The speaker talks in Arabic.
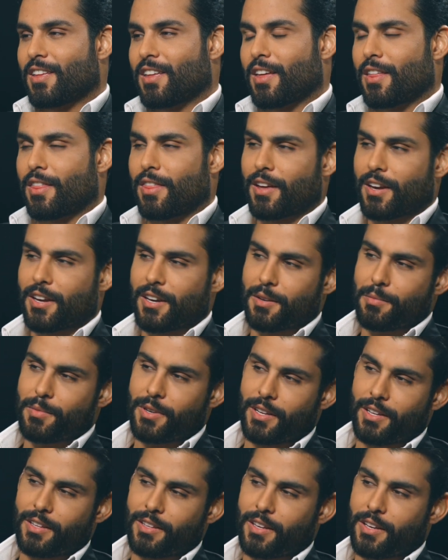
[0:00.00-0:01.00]
اتذكر
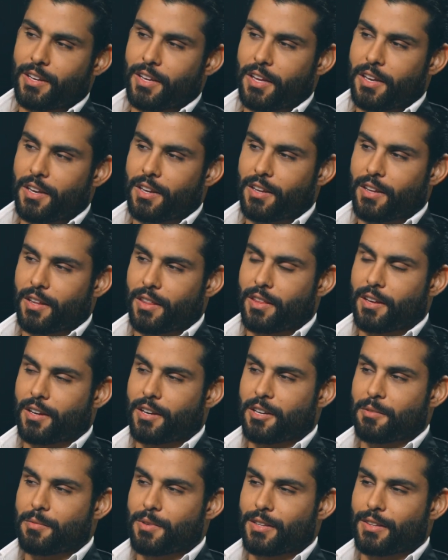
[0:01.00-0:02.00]
من عنده يعني
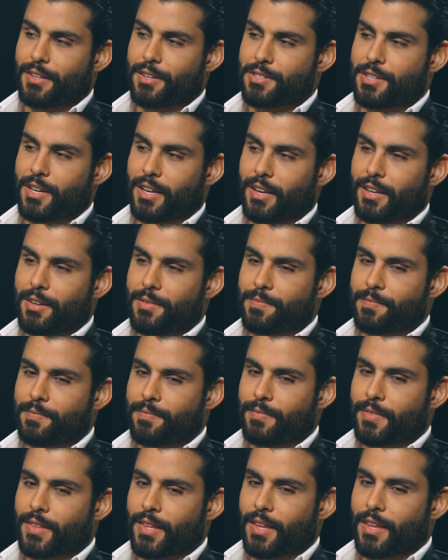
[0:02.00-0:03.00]
اتذكر من عنده شغله
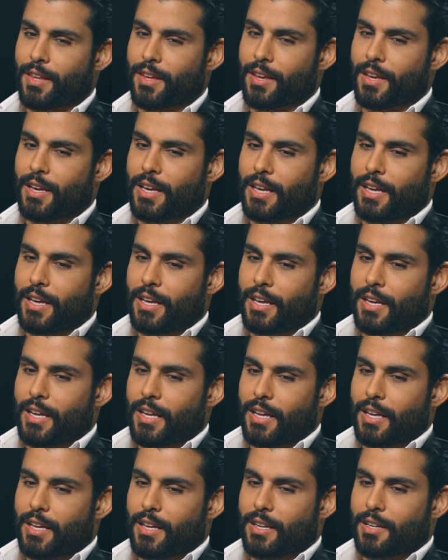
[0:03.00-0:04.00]

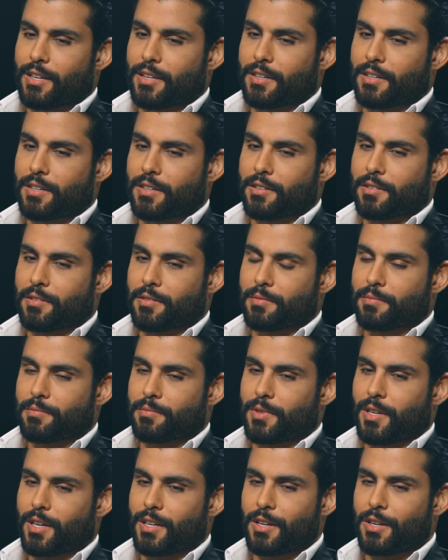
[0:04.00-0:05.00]
أه،
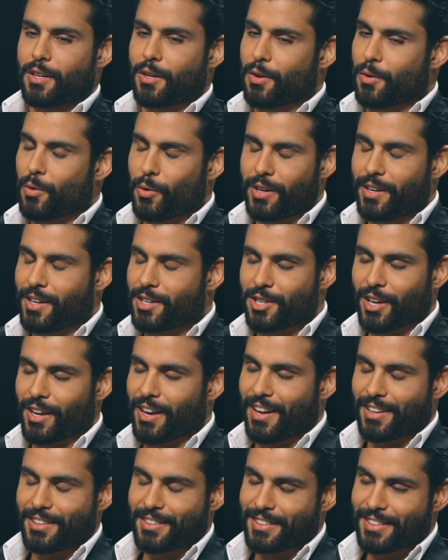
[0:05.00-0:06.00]
يعني هنا هو هنا شغلات